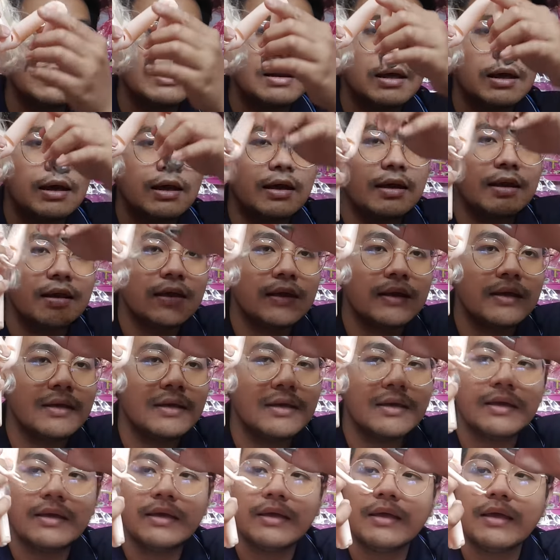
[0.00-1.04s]
นะ
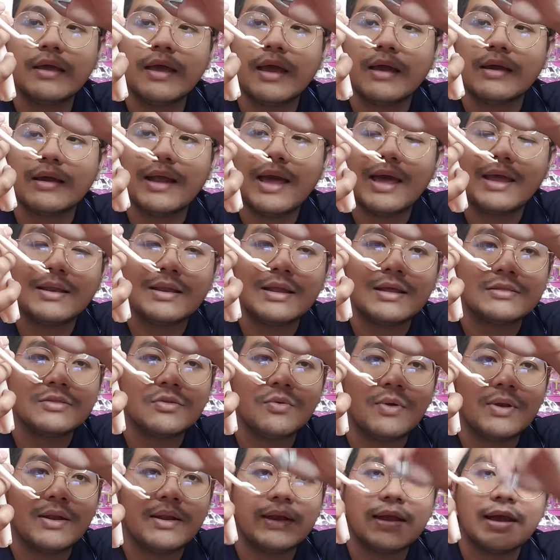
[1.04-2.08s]
หักได้ทั้งตัว
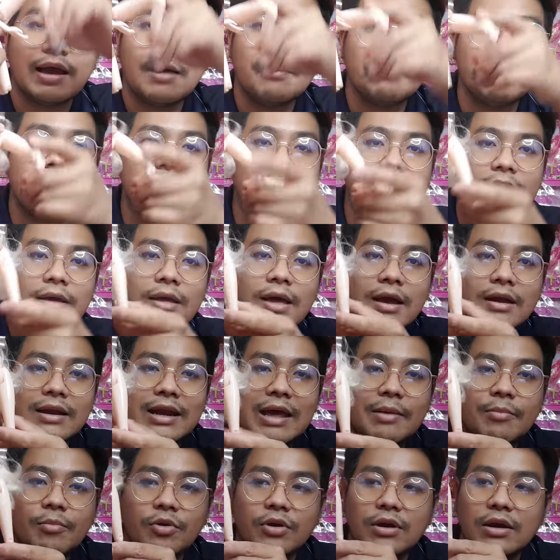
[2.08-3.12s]
เลยนะครับ หักได้
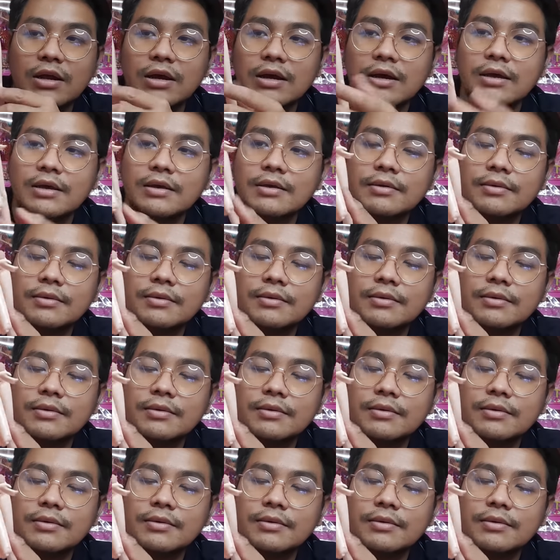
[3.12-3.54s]
หมดเลย